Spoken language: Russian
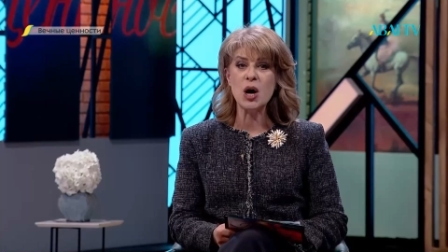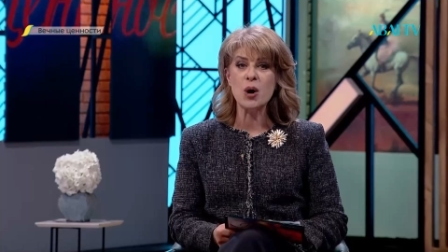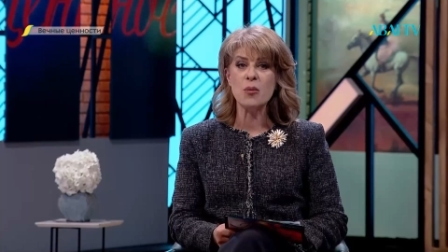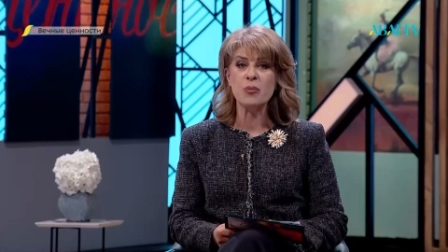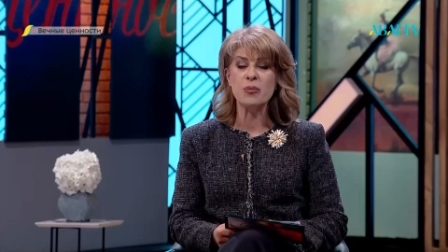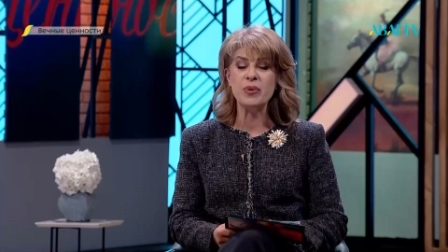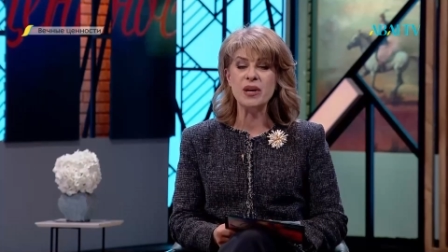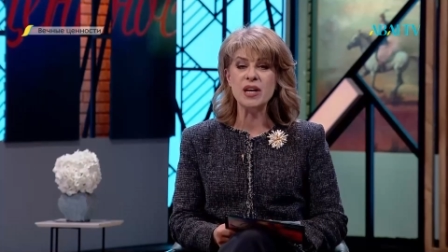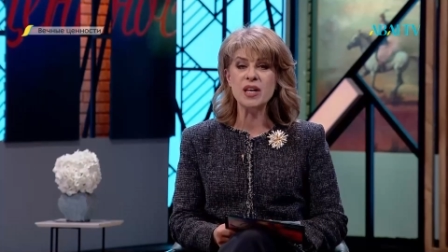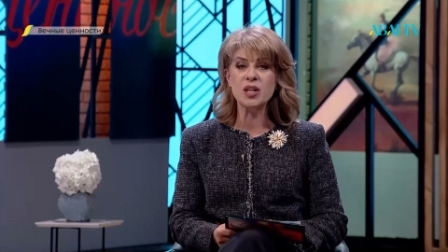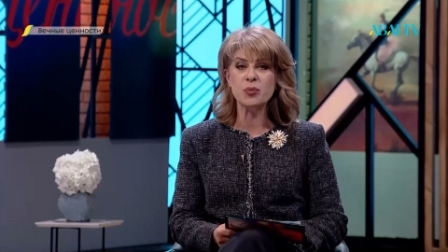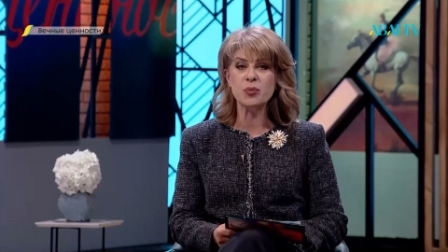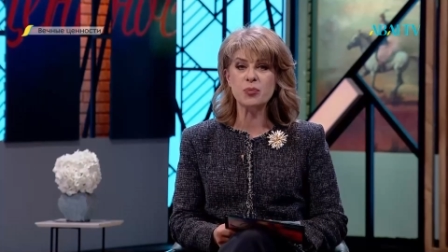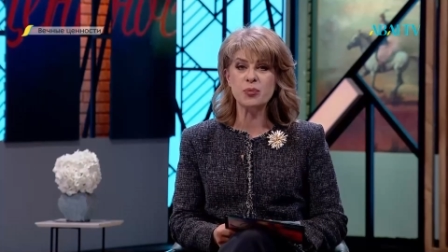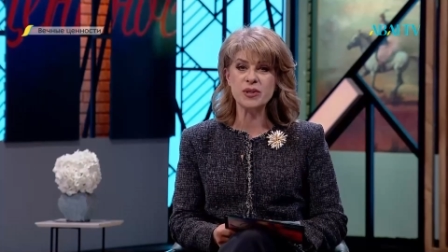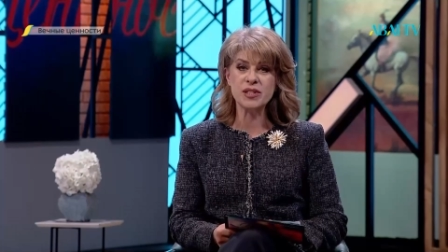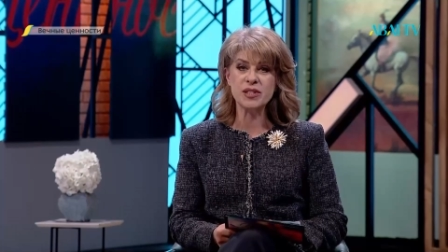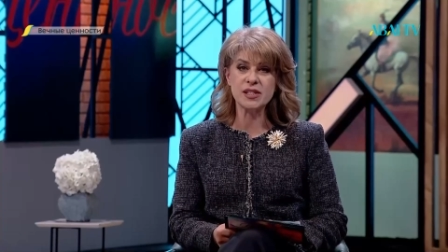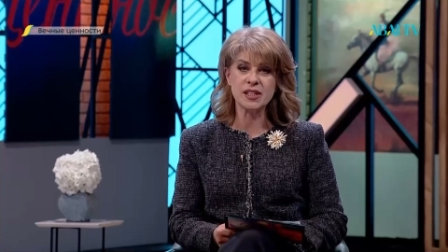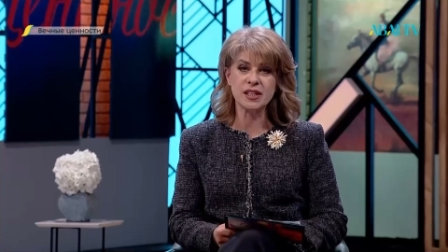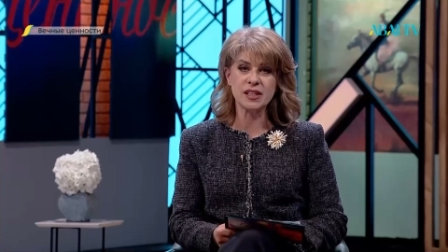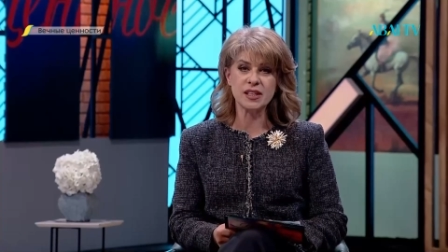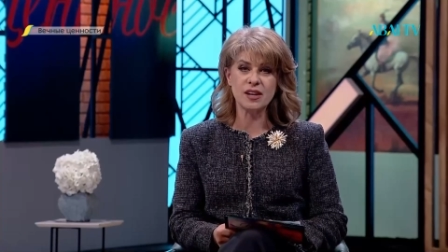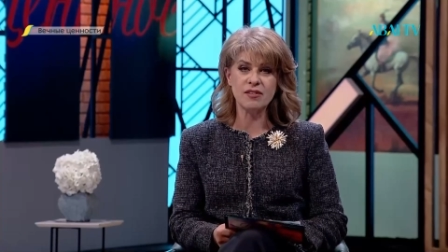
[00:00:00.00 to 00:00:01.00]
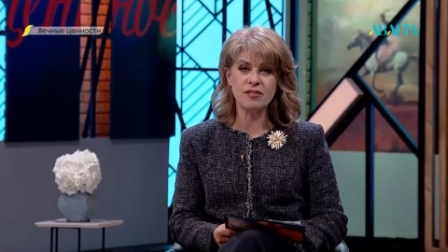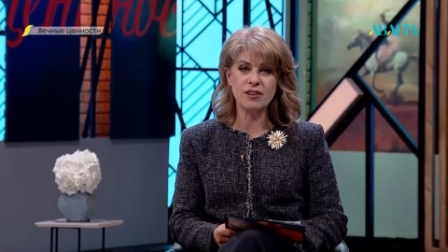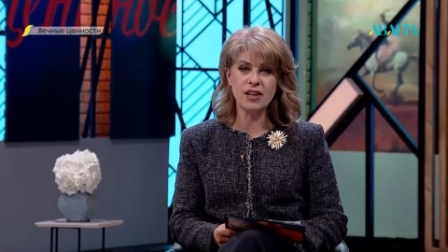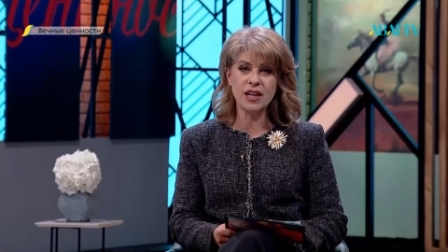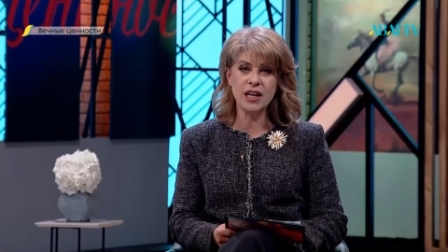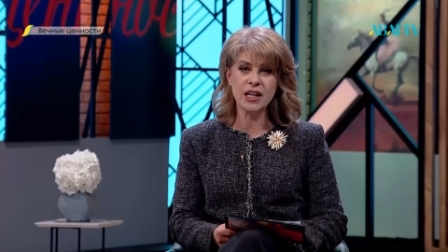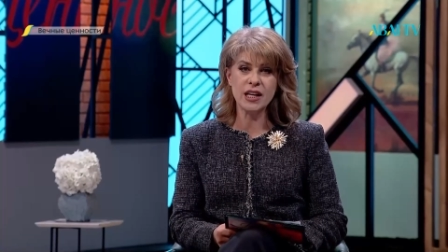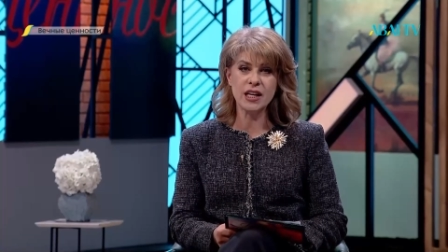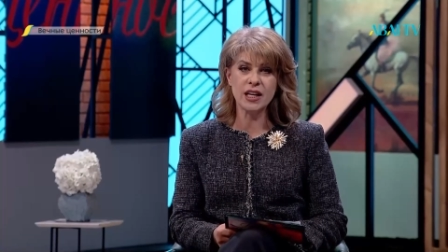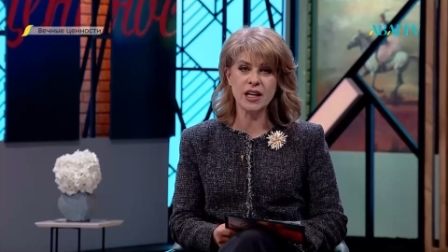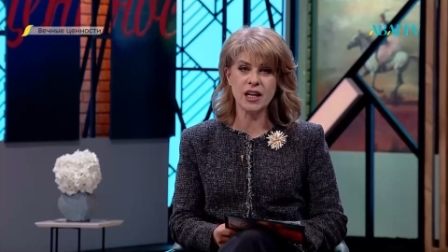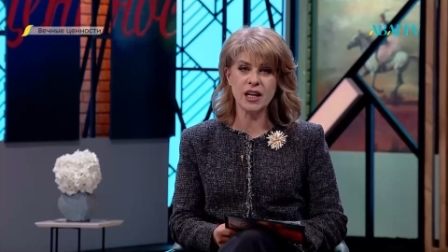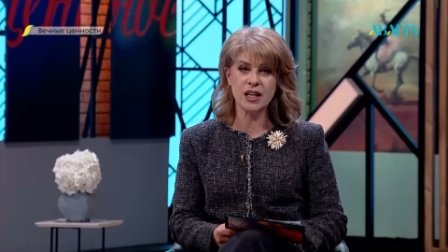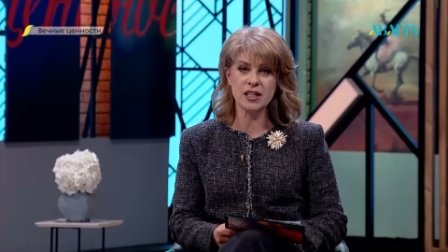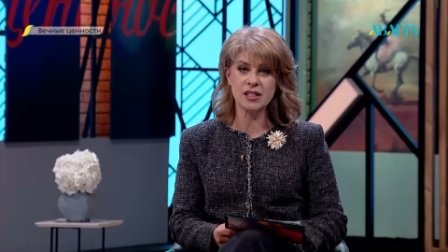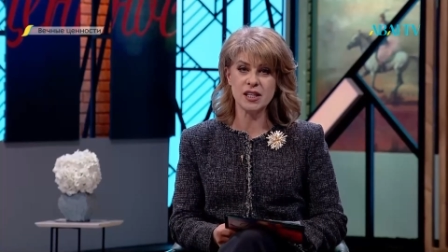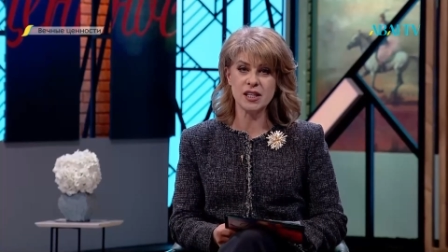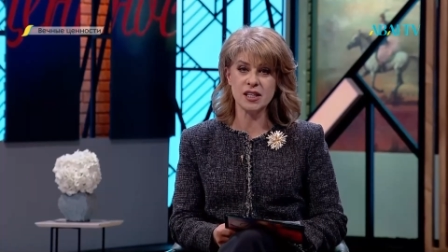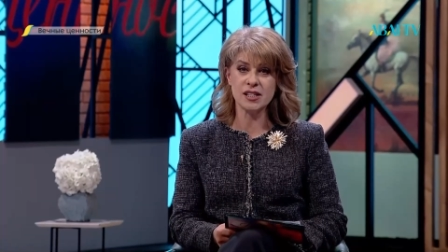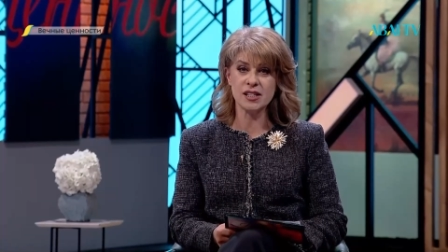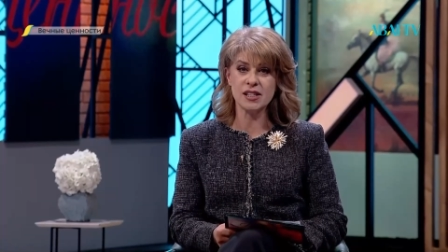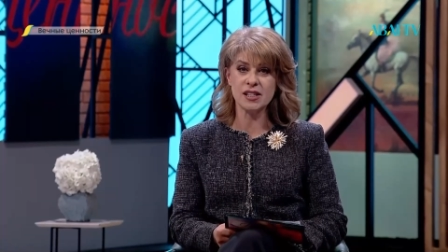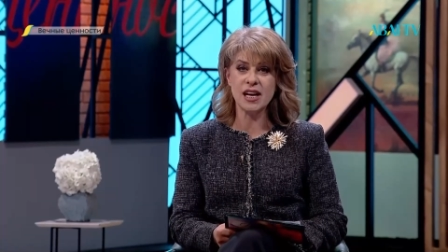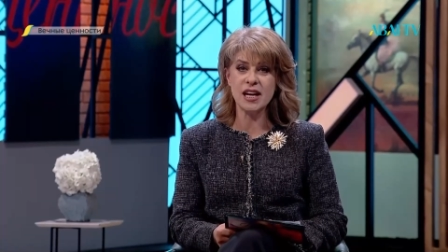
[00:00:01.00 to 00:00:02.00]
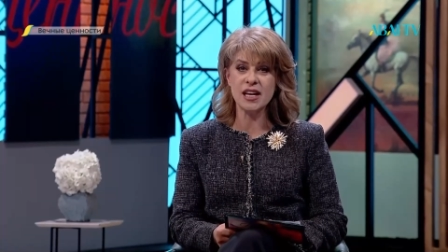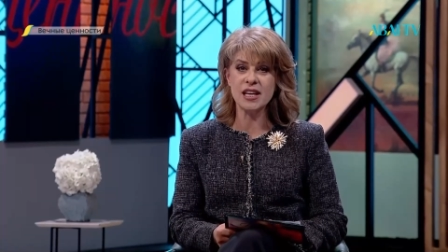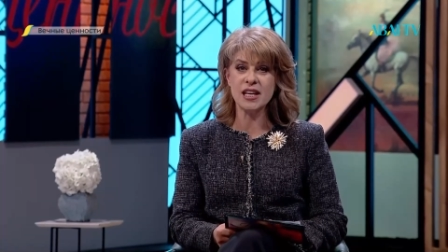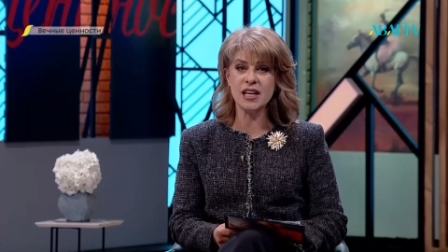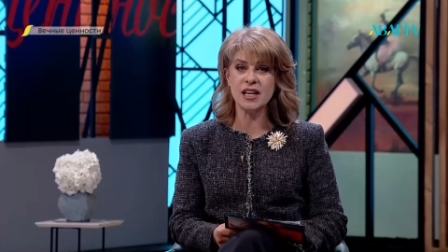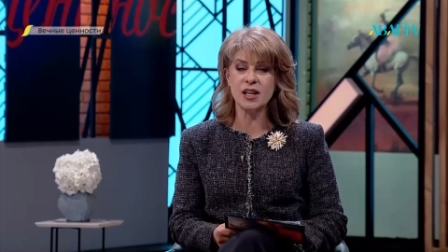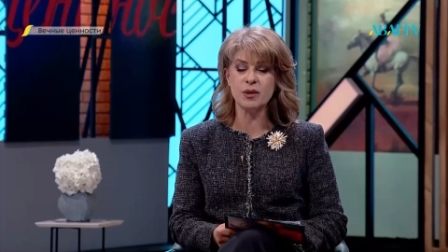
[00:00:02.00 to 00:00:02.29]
принял постановление о создании